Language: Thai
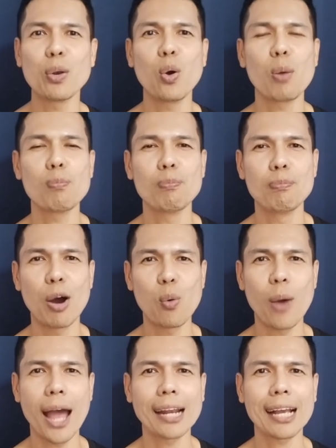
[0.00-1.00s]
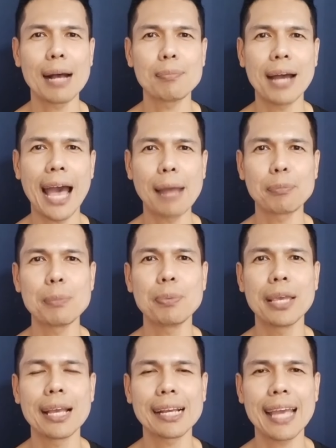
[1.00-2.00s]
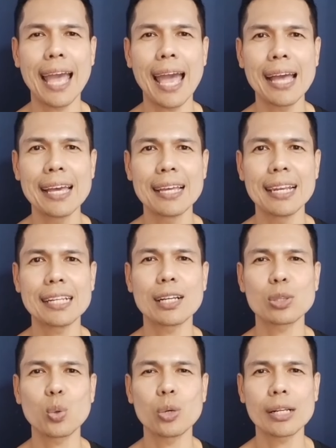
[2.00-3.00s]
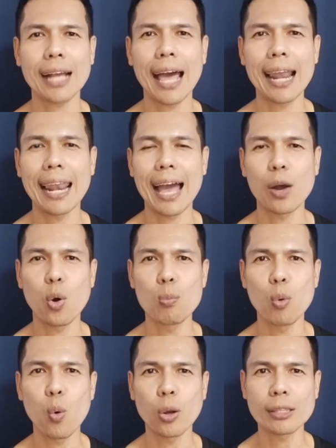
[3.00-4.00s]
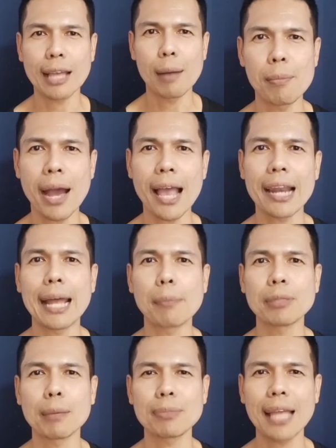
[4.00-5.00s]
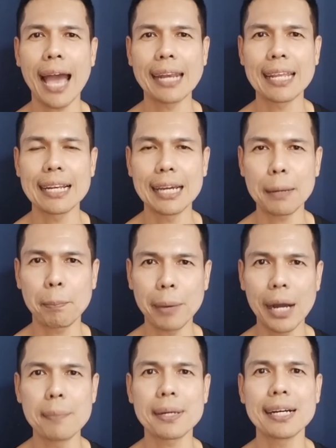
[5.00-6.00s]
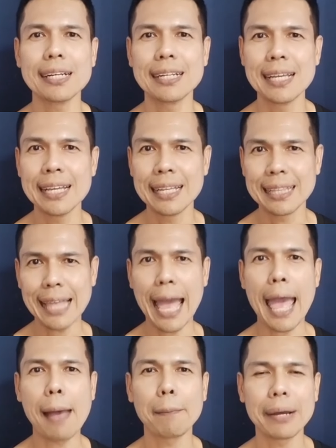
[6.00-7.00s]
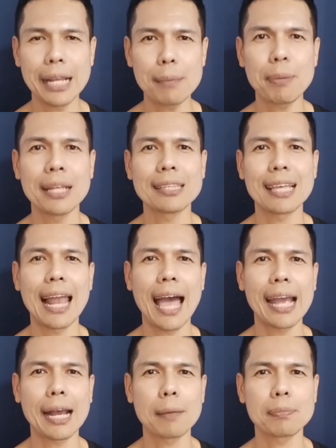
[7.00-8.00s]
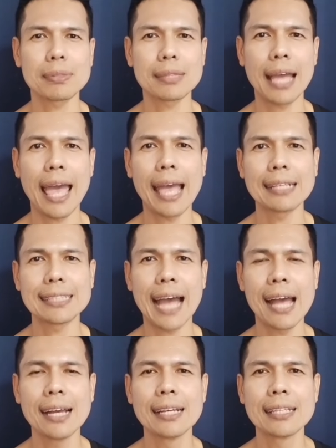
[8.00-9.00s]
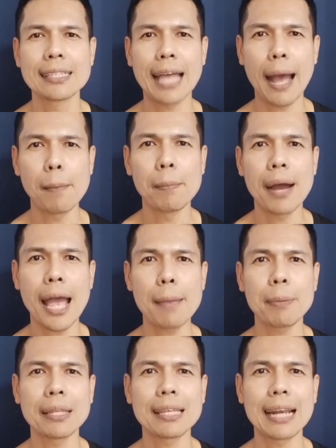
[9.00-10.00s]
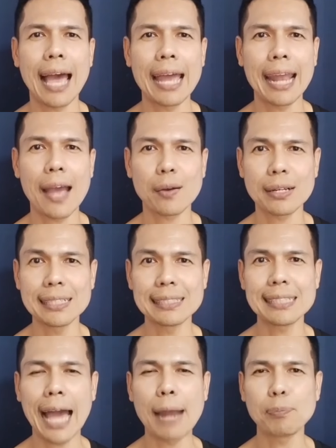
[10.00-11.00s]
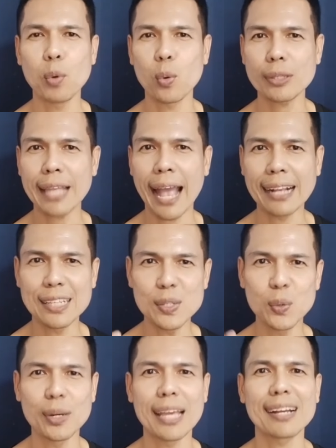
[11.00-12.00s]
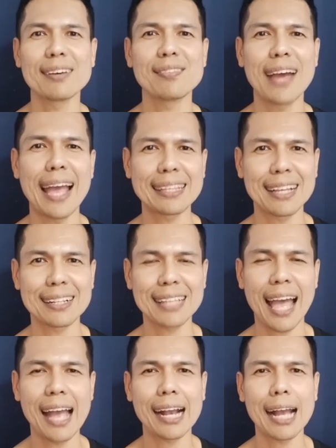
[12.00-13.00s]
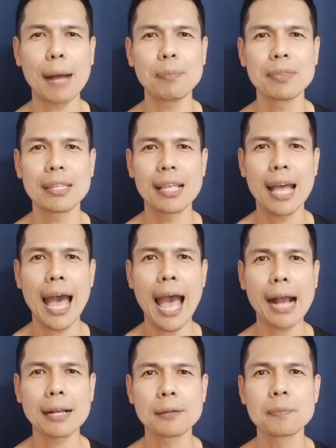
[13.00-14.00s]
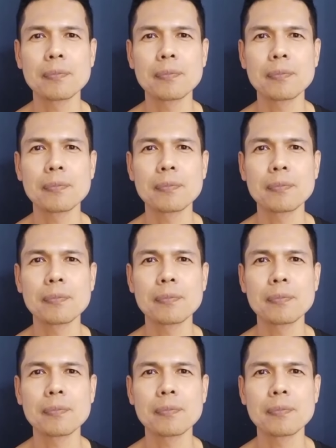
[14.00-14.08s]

เป็นโรคเบาหวานครับ อาจมีเพียงแค่ฤทธิ์กระตุ้นการหลั่งฮอร์โมนทำให้ระดับน้ำตาลในเลือดเพิ่มขึ้น แต่ไม่ได้เป็นอันตรายครับ แต่จะทำให้เป็นอันตรายได้ก็คือสารปรุงแต่งที่อยู่ในกาแฟต่างๆครับ หาก